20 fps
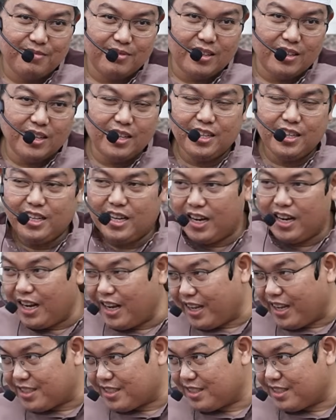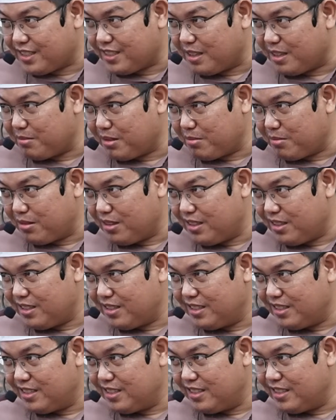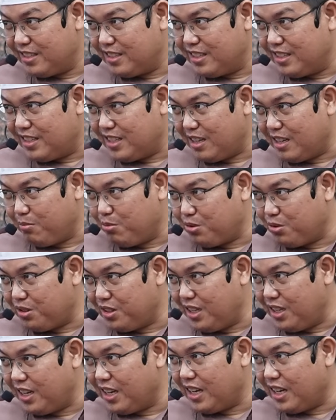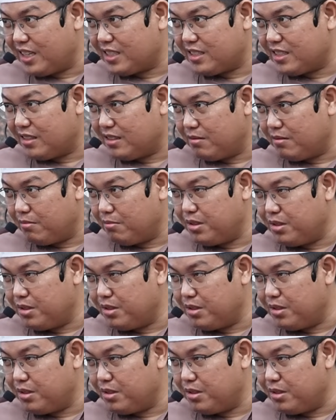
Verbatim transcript: Jadi dia ngeles, apa namanya? Namrud ini ngeles.